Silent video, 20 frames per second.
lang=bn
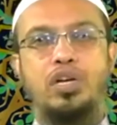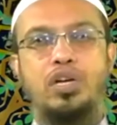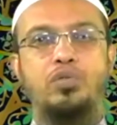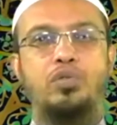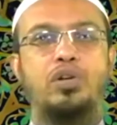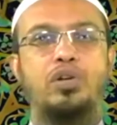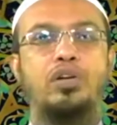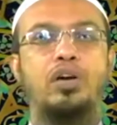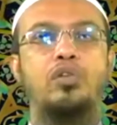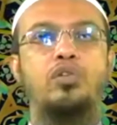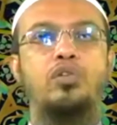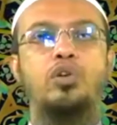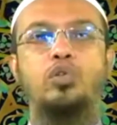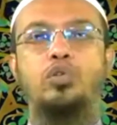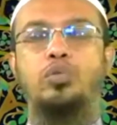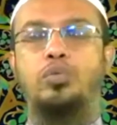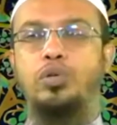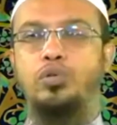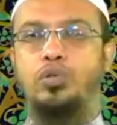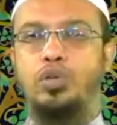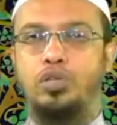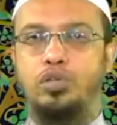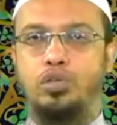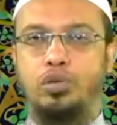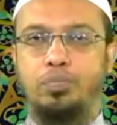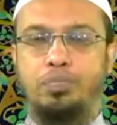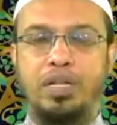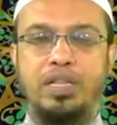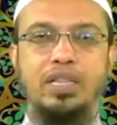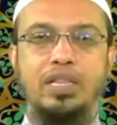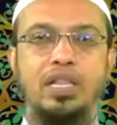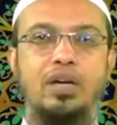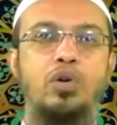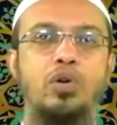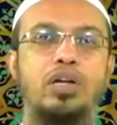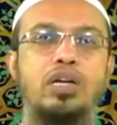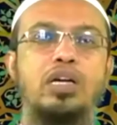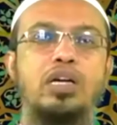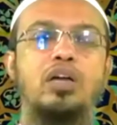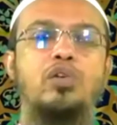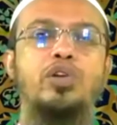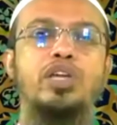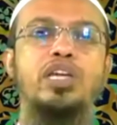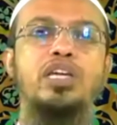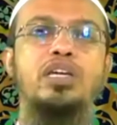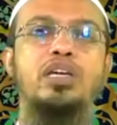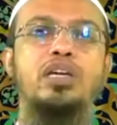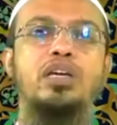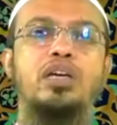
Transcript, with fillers: টাইট হওয়ার কারণে অথবা অতিরিক্ত পাতলা হওয়ার কারণে